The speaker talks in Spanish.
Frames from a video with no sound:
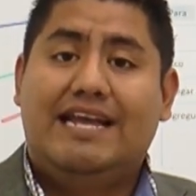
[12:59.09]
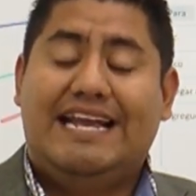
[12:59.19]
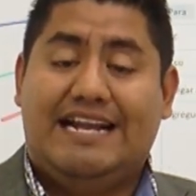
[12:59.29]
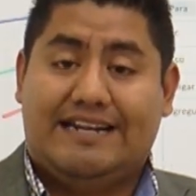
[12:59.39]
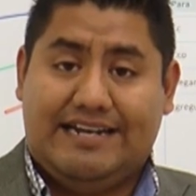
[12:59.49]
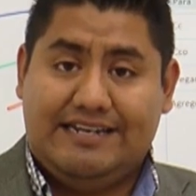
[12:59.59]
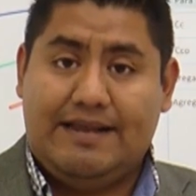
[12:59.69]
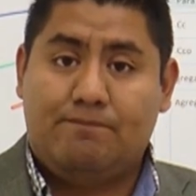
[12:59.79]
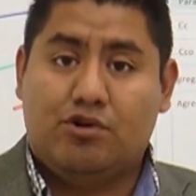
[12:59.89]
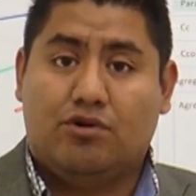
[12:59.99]
el
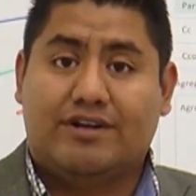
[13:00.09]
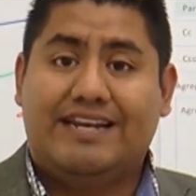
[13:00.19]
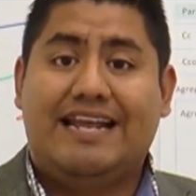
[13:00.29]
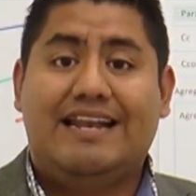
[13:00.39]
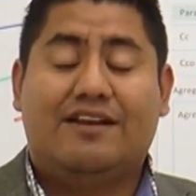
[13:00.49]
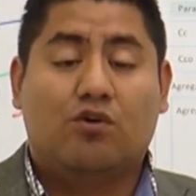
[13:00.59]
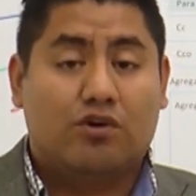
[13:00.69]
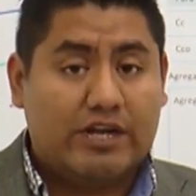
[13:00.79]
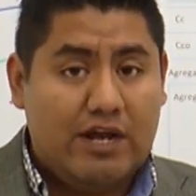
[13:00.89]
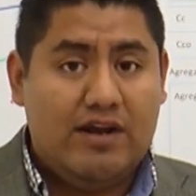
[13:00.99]
receptor del
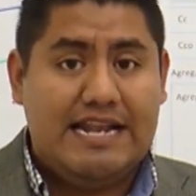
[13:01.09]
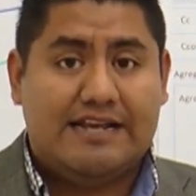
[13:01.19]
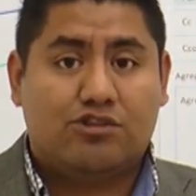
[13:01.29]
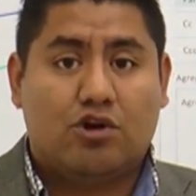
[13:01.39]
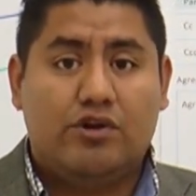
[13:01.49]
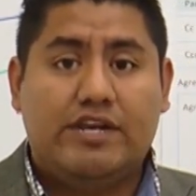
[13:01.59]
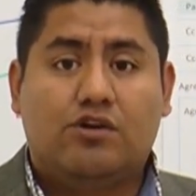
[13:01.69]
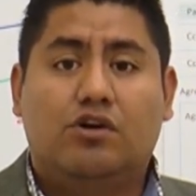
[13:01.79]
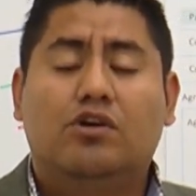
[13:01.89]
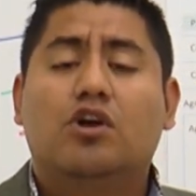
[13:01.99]
correo
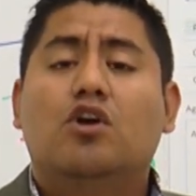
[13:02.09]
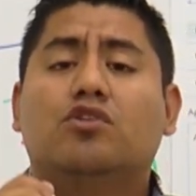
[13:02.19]
electrónico,